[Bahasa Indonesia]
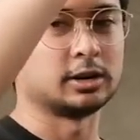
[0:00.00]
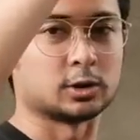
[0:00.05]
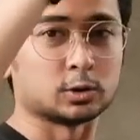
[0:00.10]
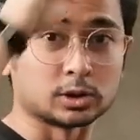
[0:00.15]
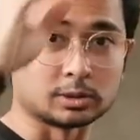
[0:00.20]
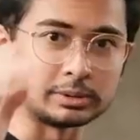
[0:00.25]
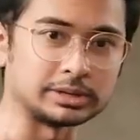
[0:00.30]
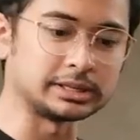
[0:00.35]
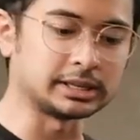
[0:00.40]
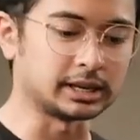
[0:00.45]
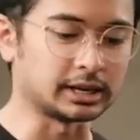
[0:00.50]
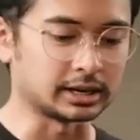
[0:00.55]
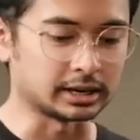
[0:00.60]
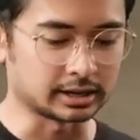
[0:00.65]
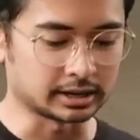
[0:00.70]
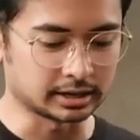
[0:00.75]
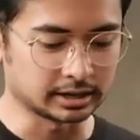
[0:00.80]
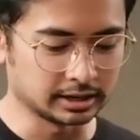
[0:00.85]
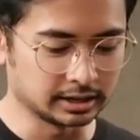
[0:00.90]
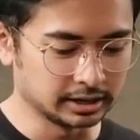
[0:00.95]
ruang mesin.
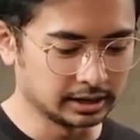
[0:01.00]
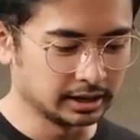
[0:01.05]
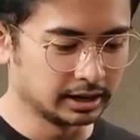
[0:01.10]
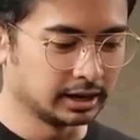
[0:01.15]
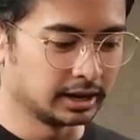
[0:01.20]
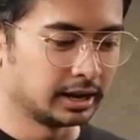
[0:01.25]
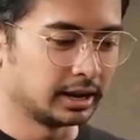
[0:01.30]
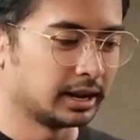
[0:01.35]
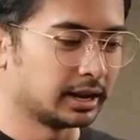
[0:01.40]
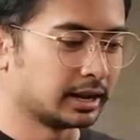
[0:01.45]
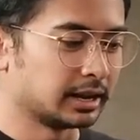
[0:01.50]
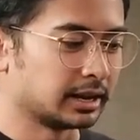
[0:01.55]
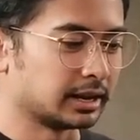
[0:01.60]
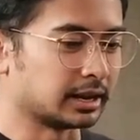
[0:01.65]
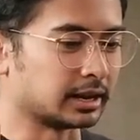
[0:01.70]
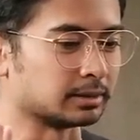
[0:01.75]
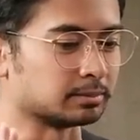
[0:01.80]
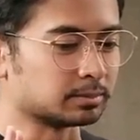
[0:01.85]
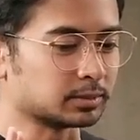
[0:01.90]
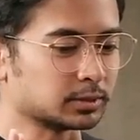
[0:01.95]

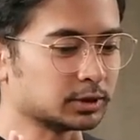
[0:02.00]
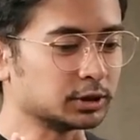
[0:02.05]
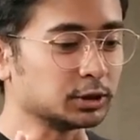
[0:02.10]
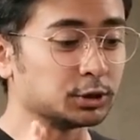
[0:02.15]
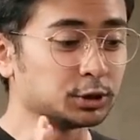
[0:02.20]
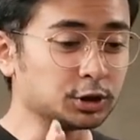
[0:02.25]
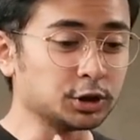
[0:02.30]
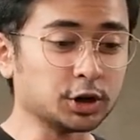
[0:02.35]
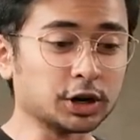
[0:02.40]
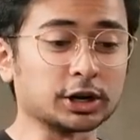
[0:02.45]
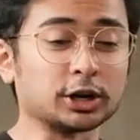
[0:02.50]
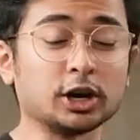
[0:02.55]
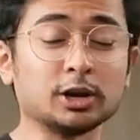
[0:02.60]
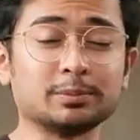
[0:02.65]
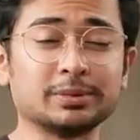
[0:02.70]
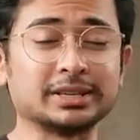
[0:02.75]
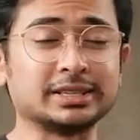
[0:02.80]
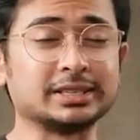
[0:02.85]
Um, sejujurnya kalau